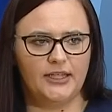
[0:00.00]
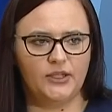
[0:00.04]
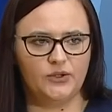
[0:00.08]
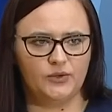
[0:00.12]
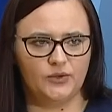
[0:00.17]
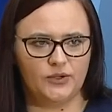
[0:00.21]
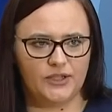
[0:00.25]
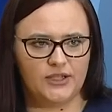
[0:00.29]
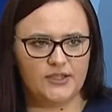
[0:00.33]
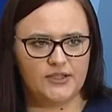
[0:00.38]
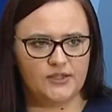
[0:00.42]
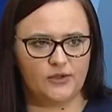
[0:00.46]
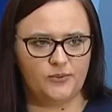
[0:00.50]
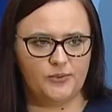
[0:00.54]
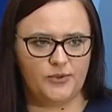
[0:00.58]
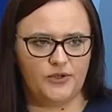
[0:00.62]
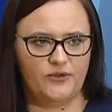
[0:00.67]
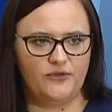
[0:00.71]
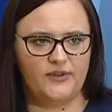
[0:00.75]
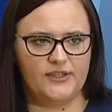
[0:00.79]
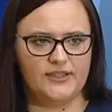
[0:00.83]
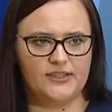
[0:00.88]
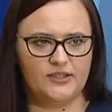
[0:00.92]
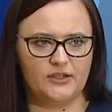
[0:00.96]
które są
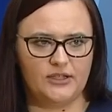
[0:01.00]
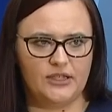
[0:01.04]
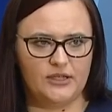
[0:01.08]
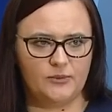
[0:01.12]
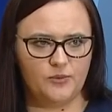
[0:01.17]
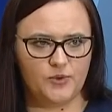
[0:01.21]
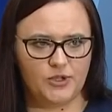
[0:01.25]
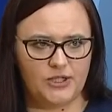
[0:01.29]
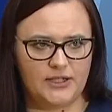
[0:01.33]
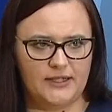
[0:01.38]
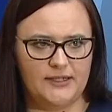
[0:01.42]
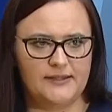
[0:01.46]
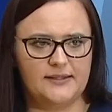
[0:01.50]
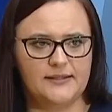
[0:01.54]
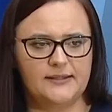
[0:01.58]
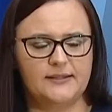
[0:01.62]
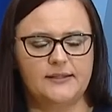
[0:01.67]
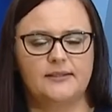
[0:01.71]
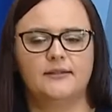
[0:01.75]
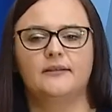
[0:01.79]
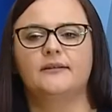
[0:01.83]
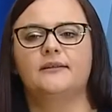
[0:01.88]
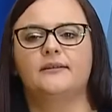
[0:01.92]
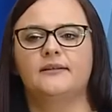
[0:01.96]
prowadzone
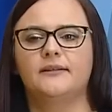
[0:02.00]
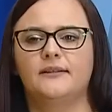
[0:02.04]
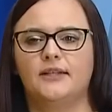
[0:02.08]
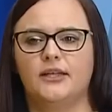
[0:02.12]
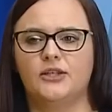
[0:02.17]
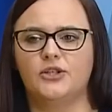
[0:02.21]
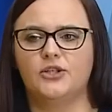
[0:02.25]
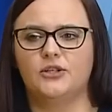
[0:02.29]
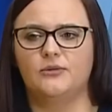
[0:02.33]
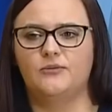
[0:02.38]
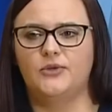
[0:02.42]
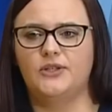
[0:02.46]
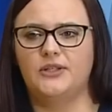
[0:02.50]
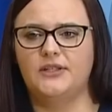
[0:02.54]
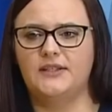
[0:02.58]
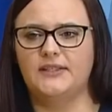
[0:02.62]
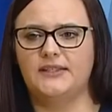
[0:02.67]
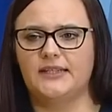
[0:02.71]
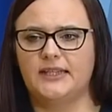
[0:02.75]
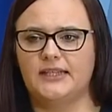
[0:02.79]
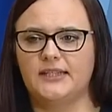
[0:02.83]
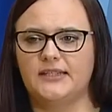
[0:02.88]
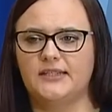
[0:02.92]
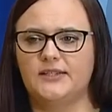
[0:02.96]
przez nasze
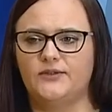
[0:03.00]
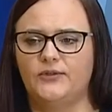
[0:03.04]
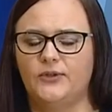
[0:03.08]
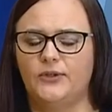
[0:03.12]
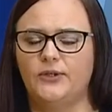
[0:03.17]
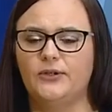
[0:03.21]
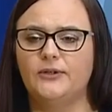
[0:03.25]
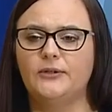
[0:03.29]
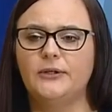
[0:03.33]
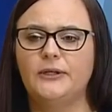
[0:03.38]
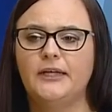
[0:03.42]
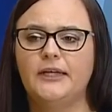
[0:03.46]
ministerstwo